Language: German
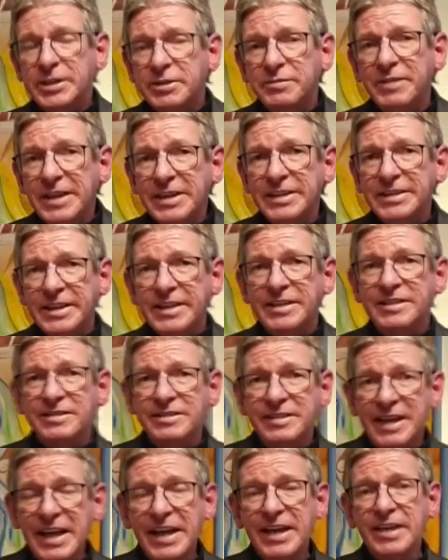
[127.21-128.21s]
Ich will
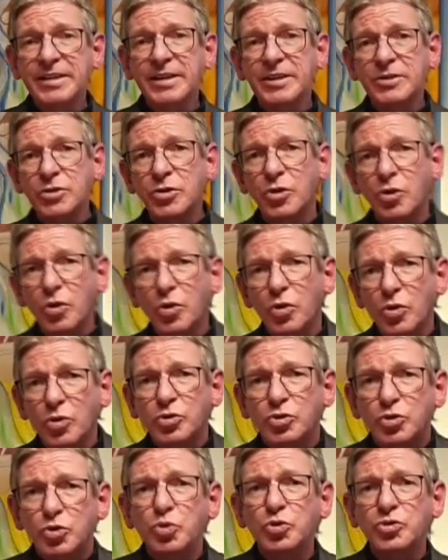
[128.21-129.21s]
dich segnen
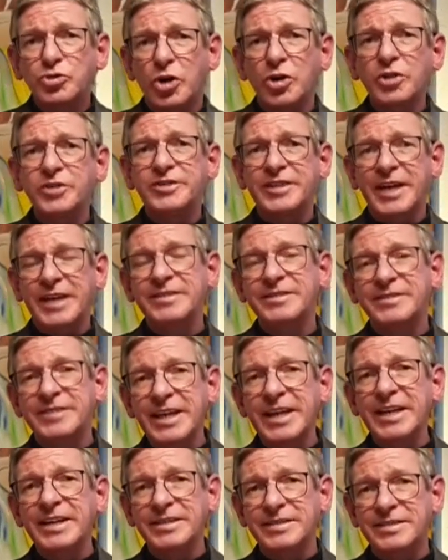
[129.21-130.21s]
und du sollst ein
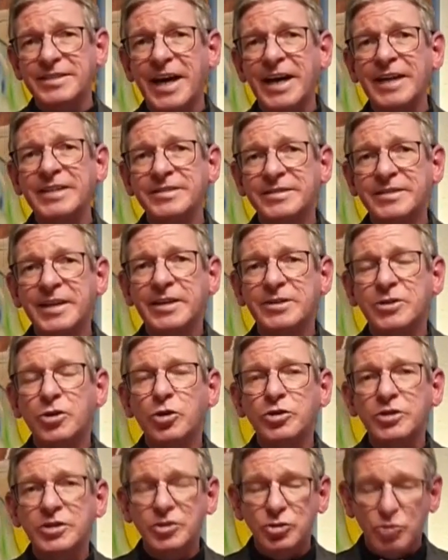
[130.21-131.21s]
Segen sein,
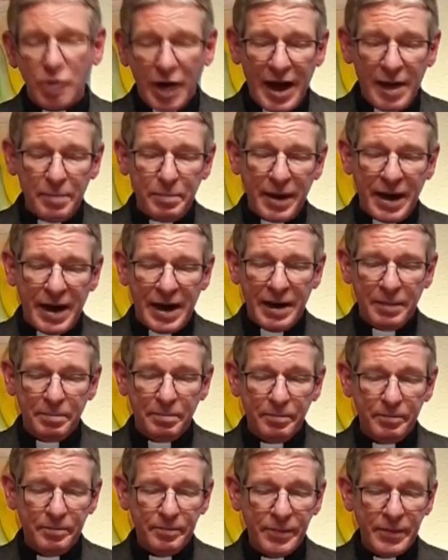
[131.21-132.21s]
sagt Gott zu
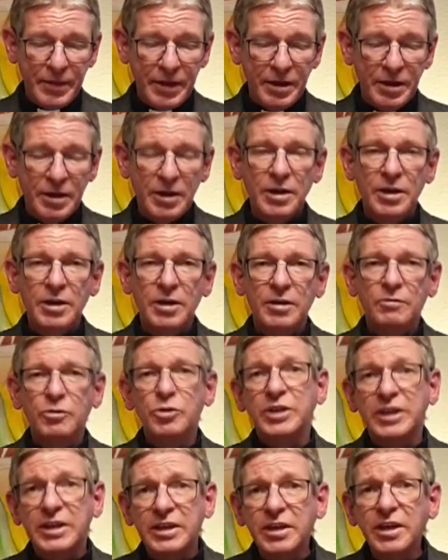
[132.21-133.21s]
Abraham.
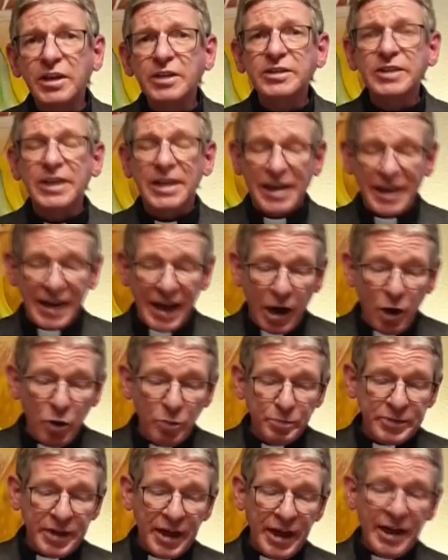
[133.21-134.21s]
Wo die Kirche
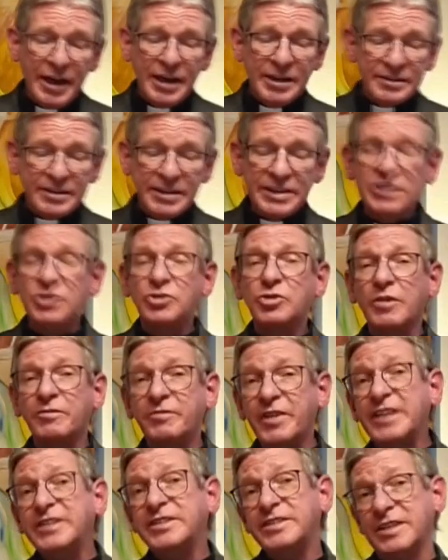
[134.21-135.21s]
glaubt, sich
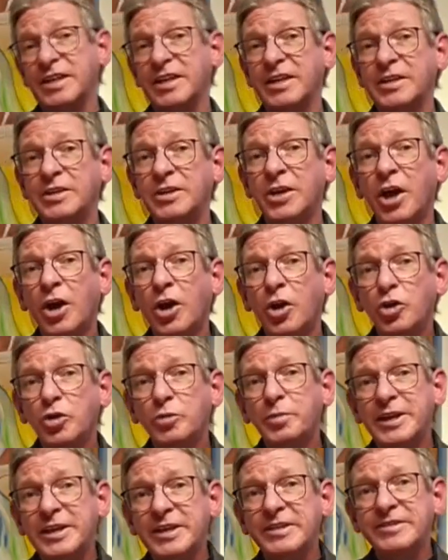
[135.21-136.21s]
zur Wächterin
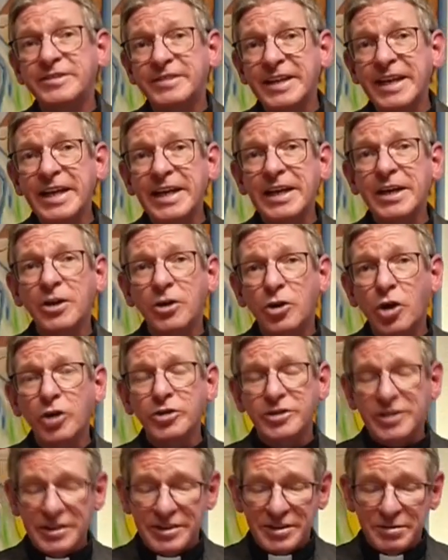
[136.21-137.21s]
über den Segen
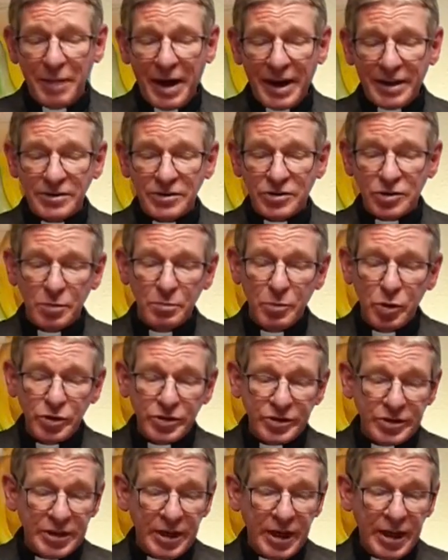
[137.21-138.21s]
Gottes machen zu
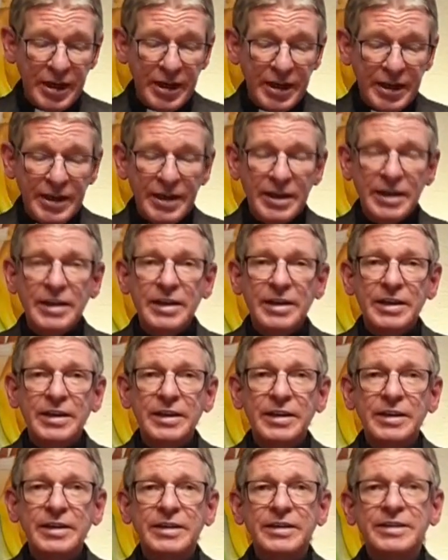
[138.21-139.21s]
müssen,
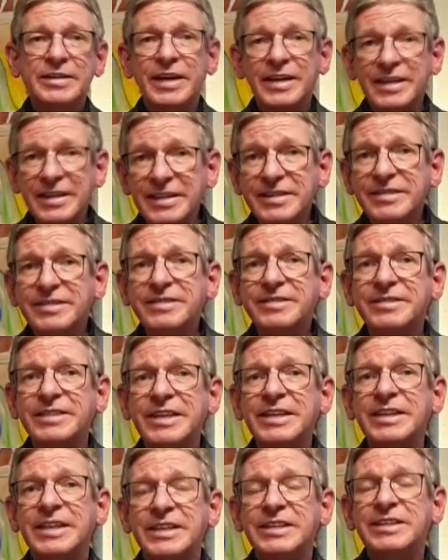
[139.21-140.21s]
da
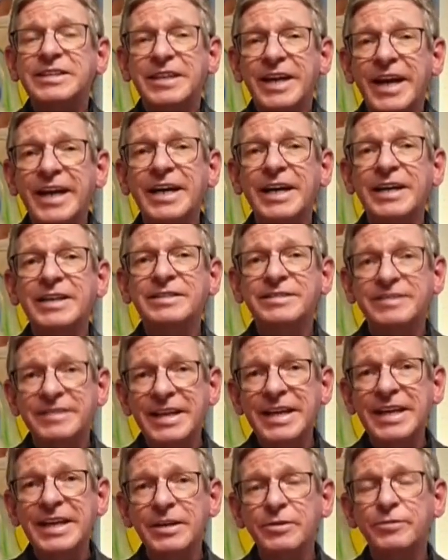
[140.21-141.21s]
ist sie nicht länger
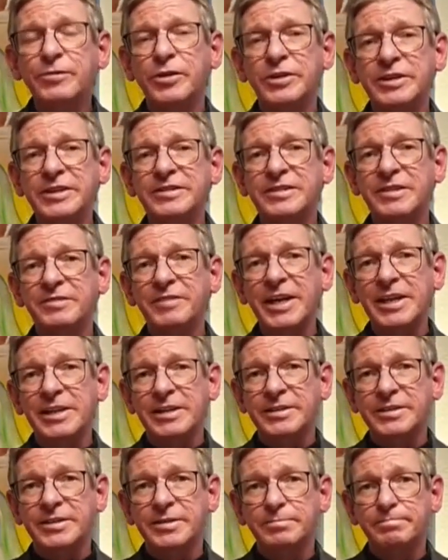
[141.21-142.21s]
Segen für diese
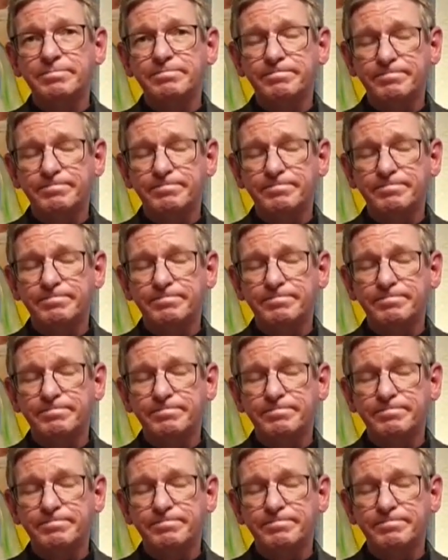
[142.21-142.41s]
Welt.